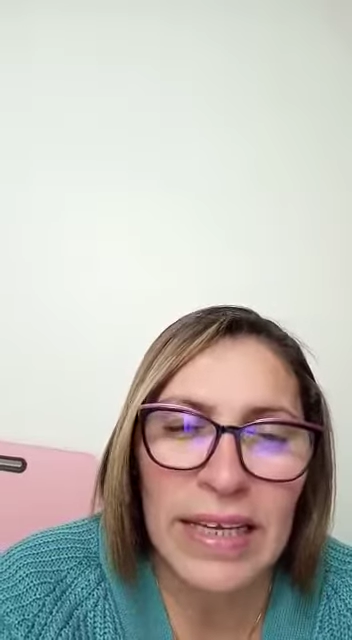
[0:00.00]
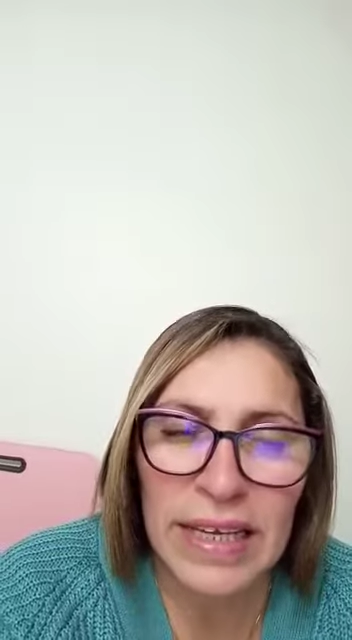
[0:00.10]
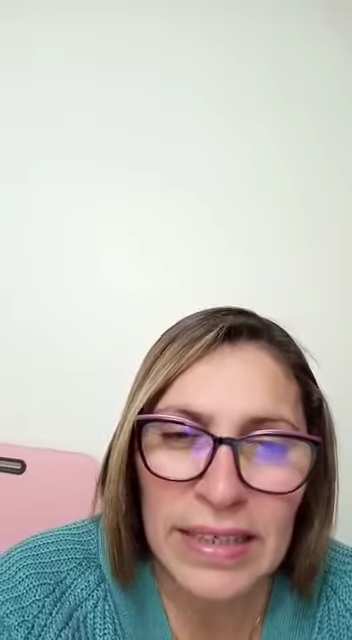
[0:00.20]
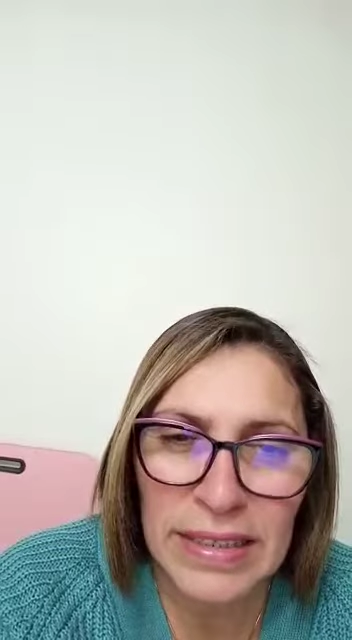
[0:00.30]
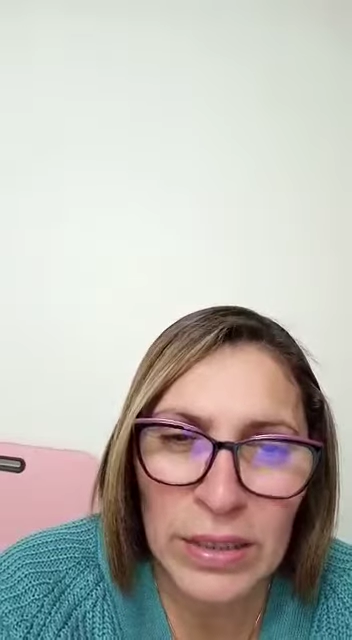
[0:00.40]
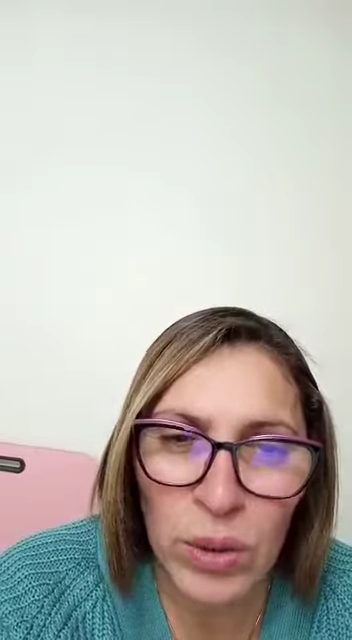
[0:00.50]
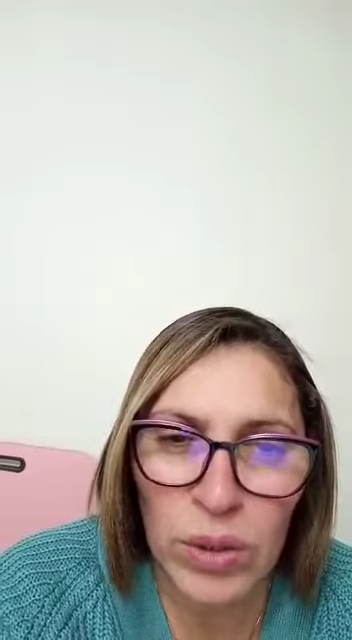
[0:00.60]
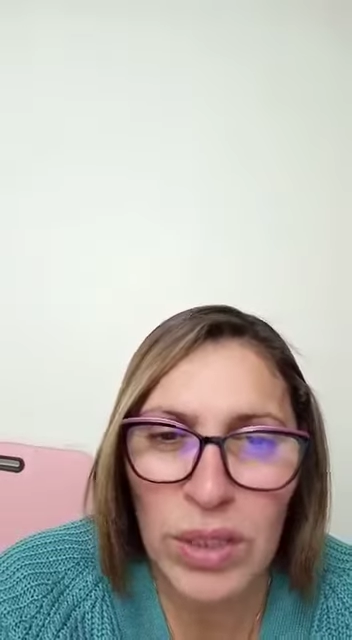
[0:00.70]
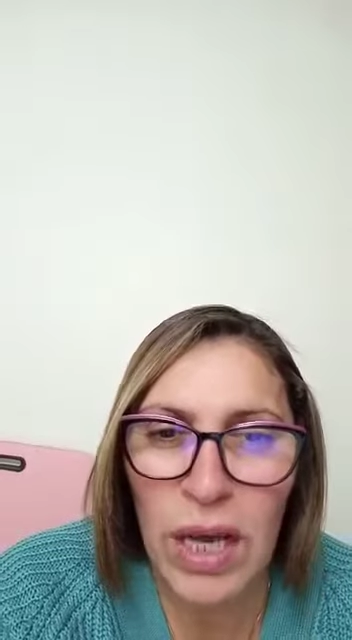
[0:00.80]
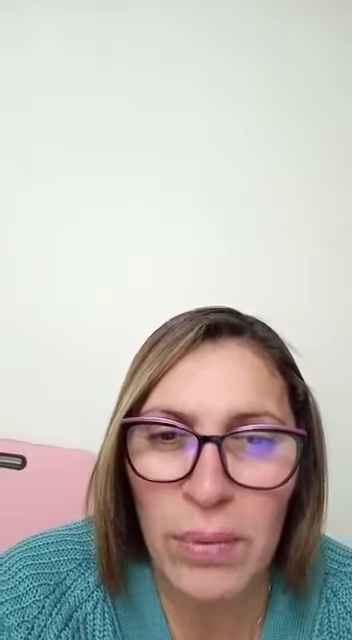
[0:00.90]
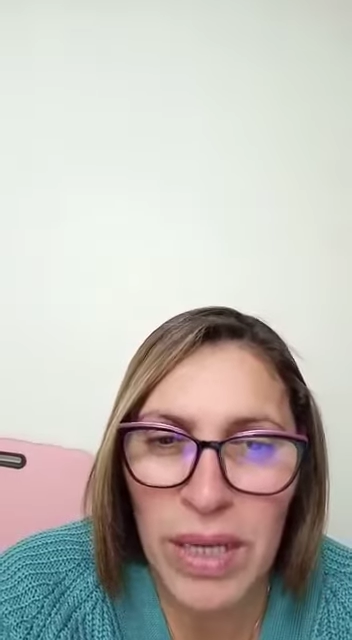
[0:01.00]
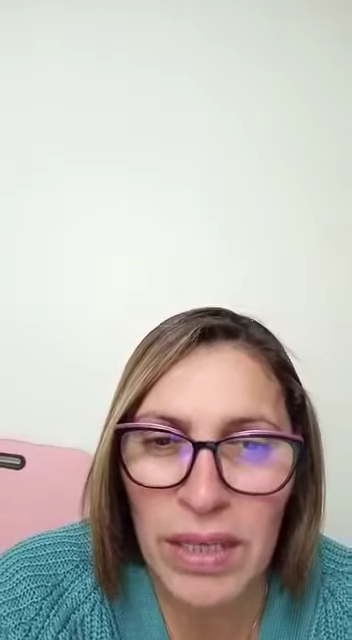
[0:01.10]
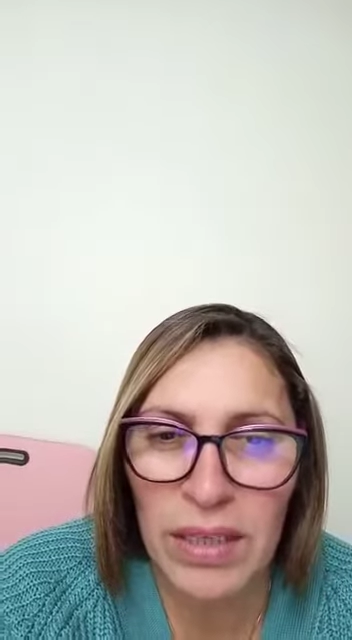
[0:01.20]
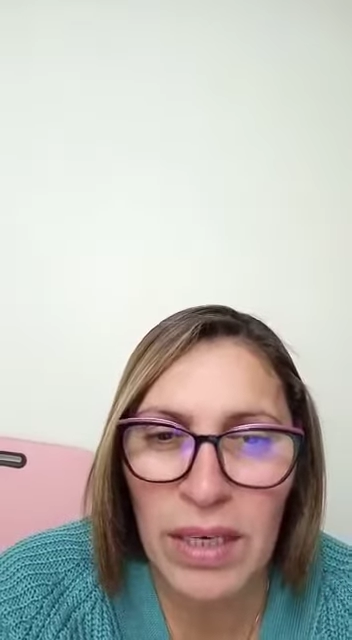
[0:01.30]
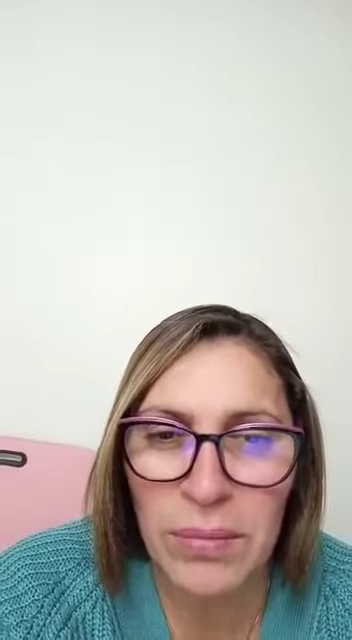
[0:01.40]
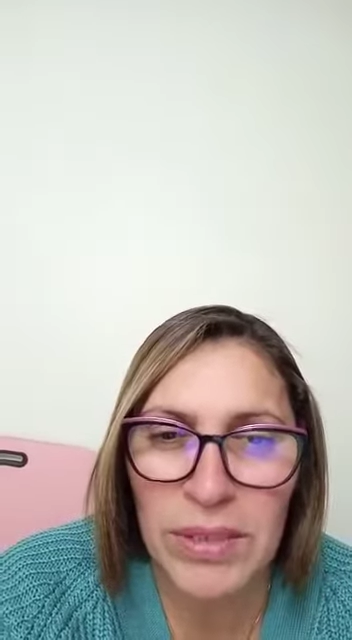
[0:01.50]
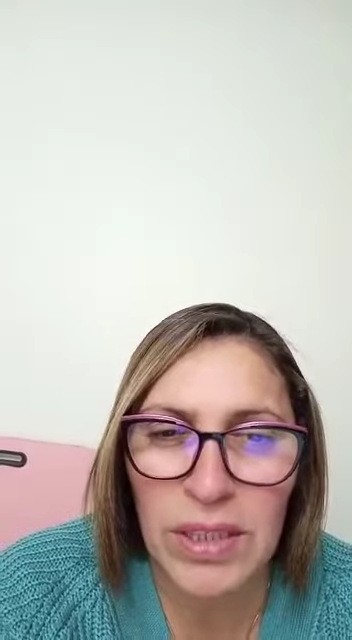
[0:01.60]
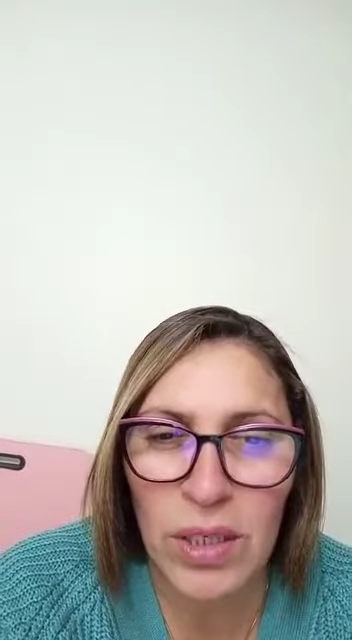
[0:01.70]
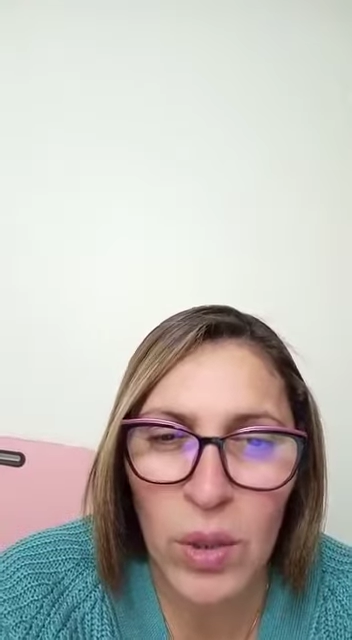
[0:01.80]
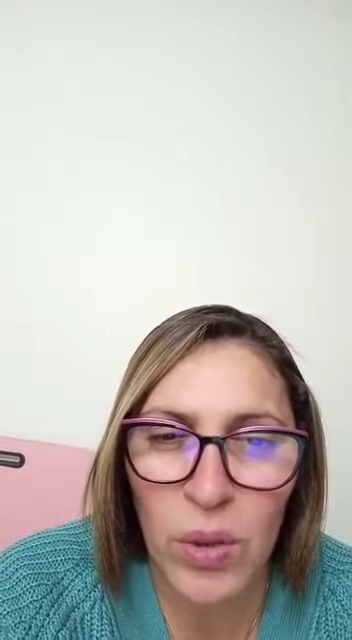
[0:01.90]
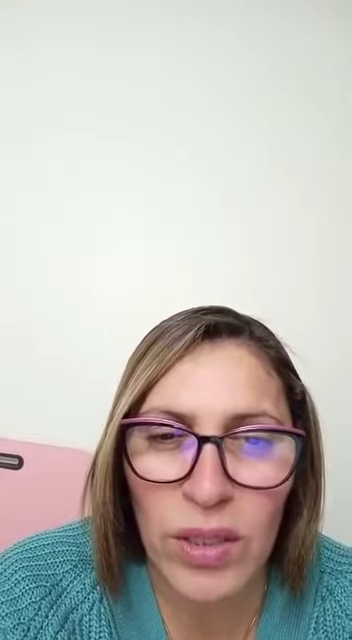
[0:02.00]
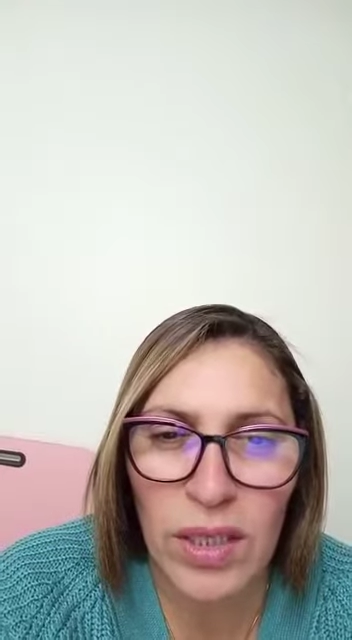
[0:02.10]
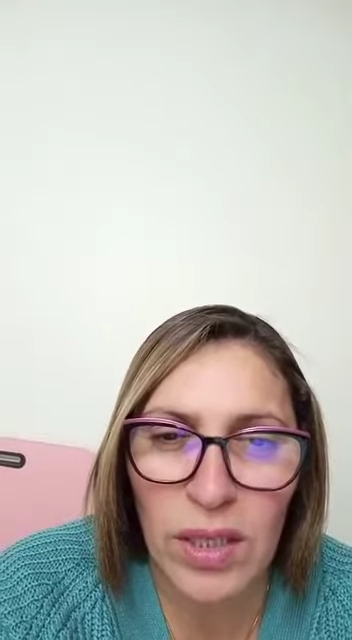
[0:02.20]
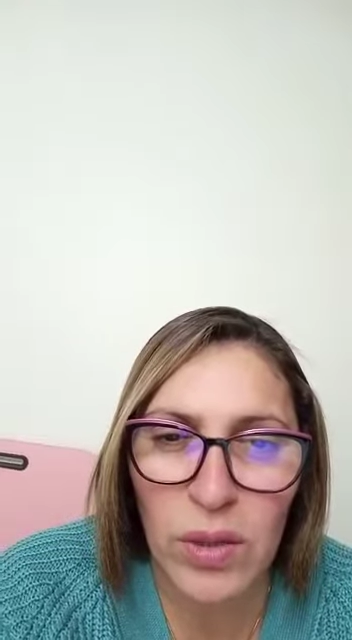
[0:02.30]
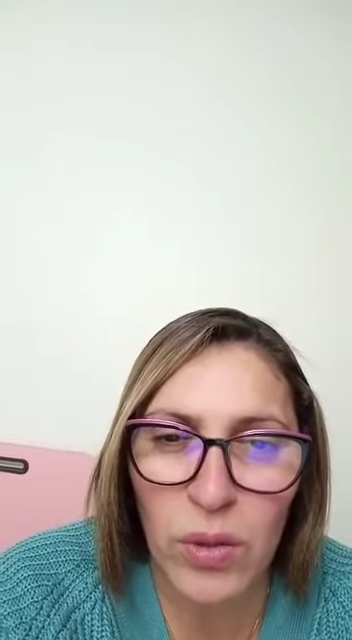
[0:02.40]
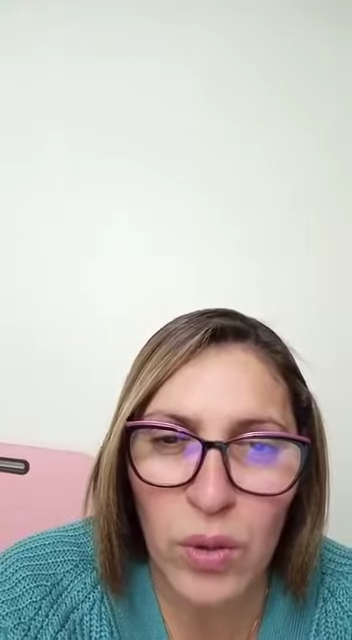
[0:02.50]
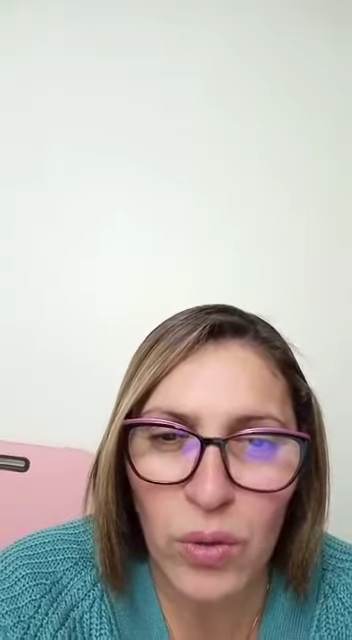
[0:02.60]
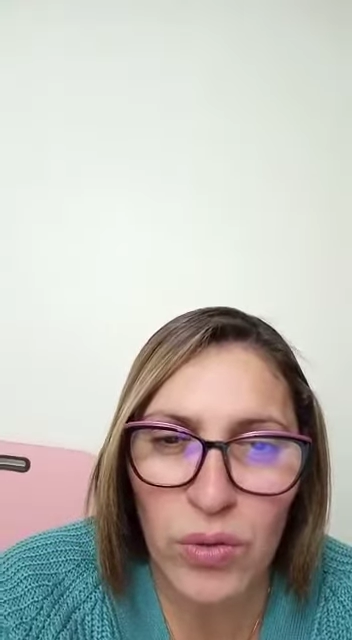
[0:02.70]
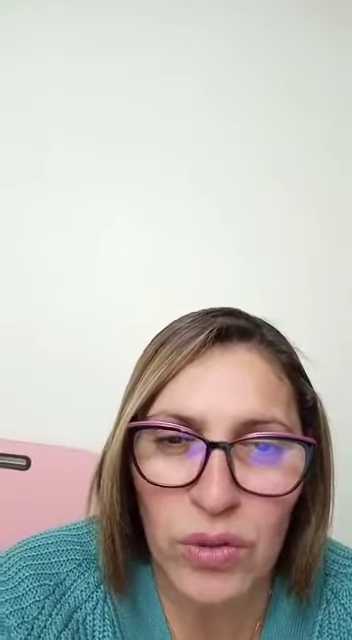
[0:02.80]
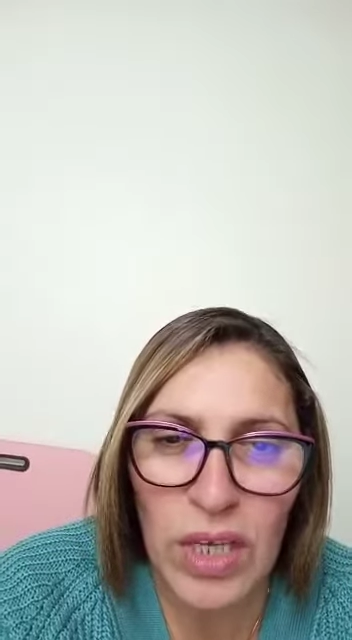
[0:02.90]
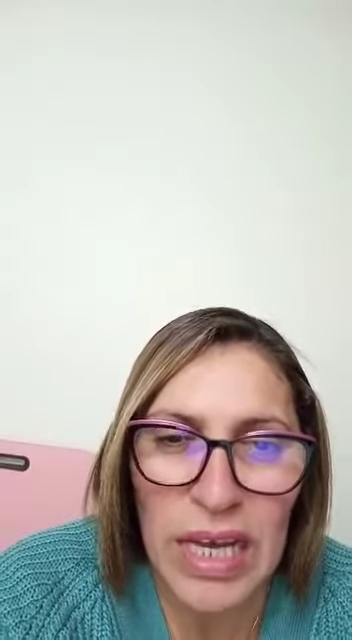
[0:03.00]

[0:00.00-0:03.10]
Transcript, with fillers: que estoy abierta a la misericordia de Dios